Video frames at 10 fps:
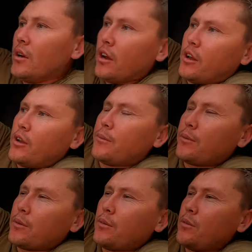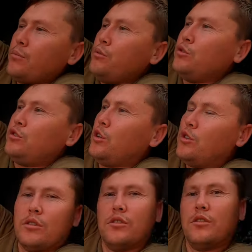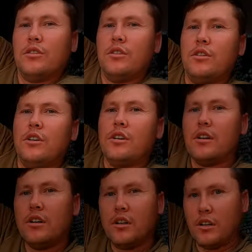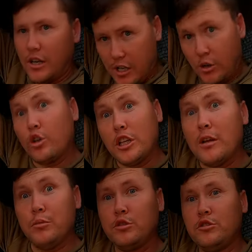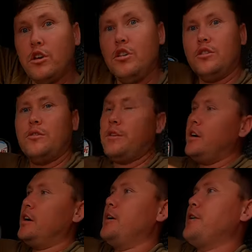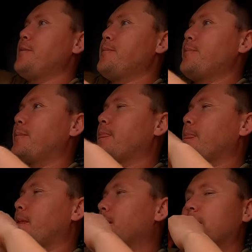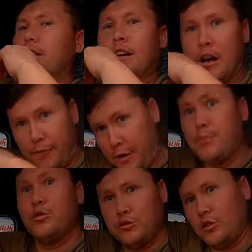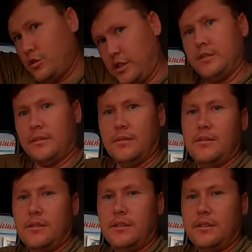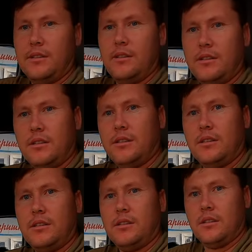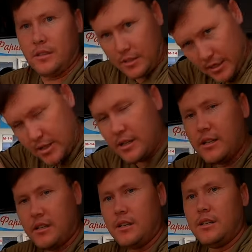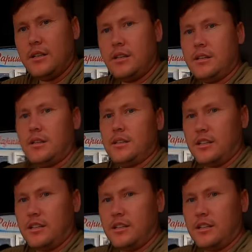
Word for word: Uh, Buston. Buston Hotel. Ah, Hotel Ca Buston. Uh, Cafe. Cafe Buston. Oh, me stay in uh, there. Ah. I'm coming, coming.